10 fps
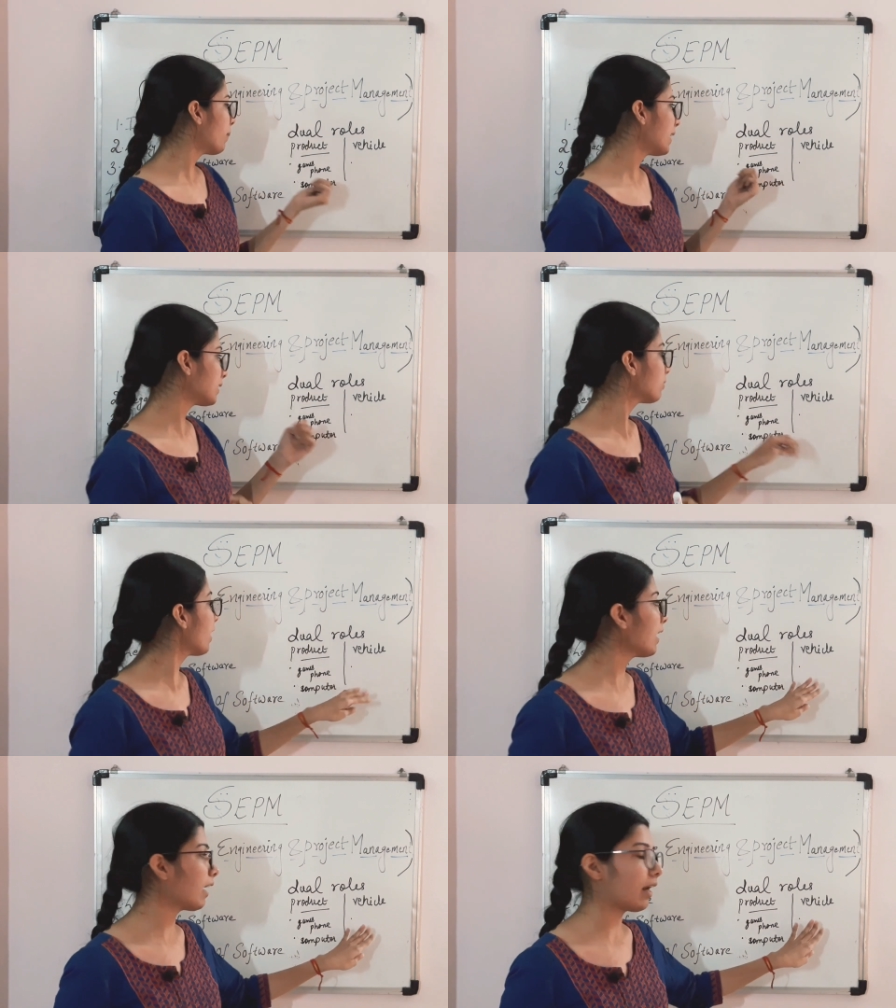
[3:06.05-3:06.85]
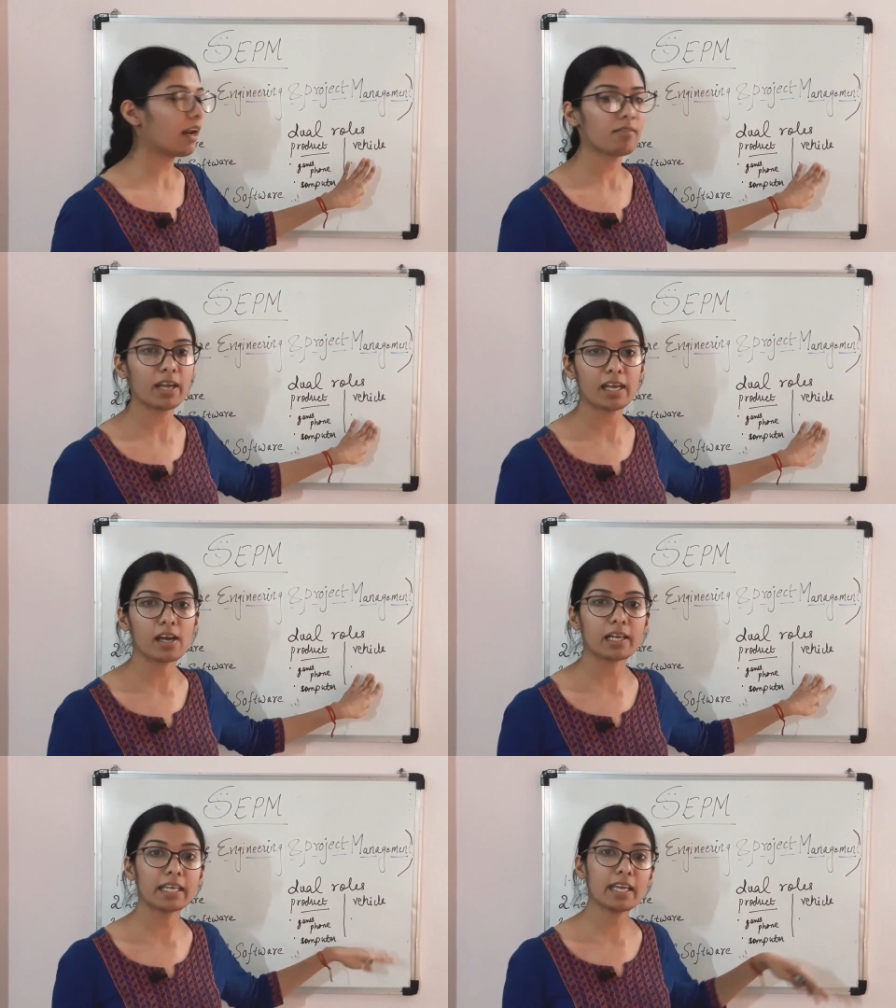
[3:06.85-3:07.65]
बस वही कर रहा है
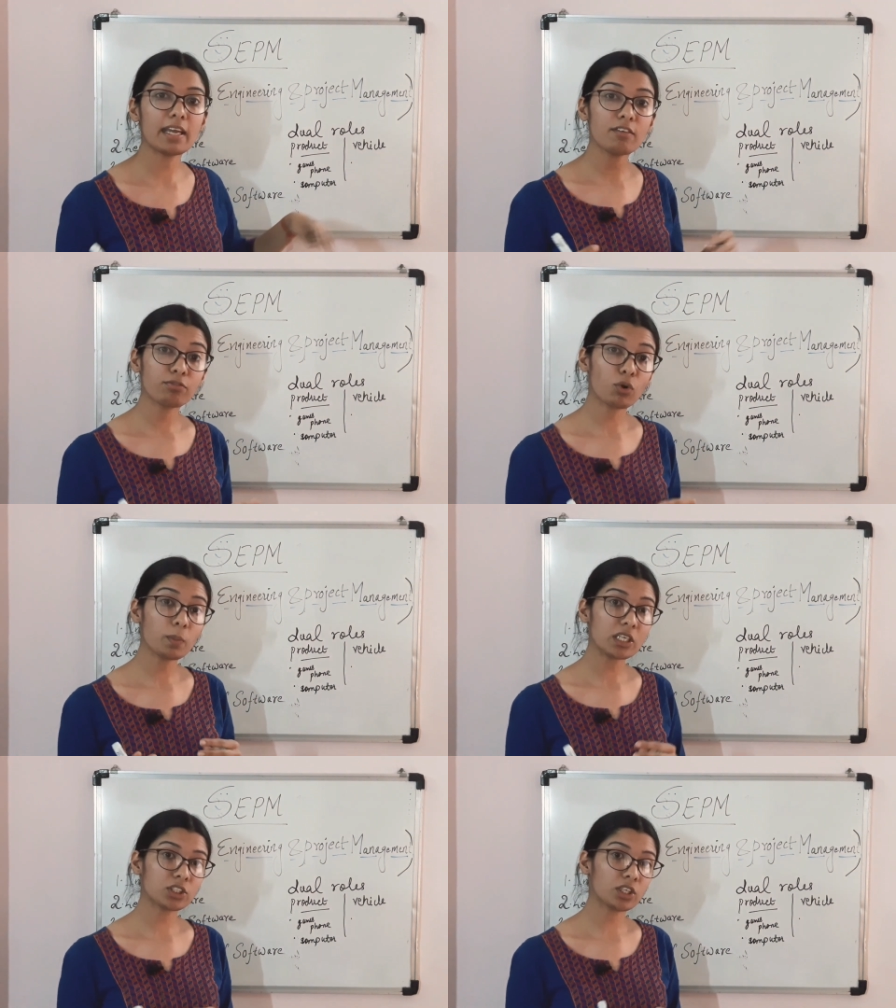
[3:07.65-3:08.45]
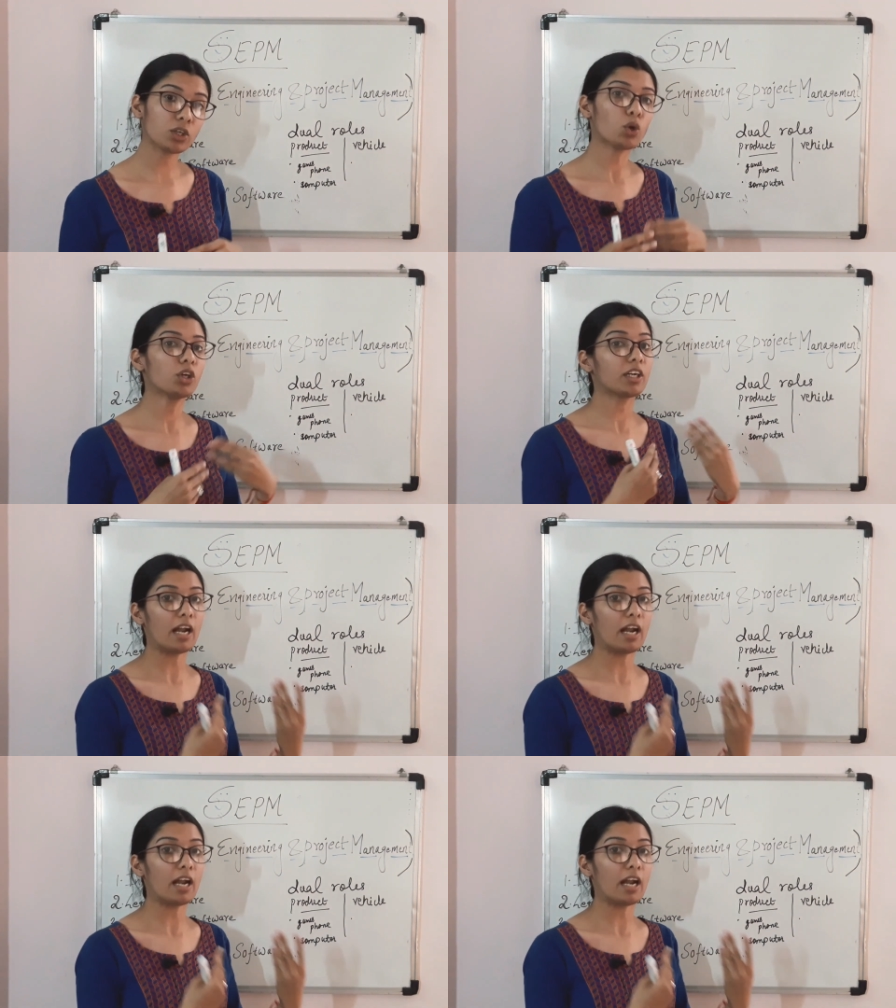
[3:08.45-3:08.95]
वहीकल कि इन्फॉर्मेशन को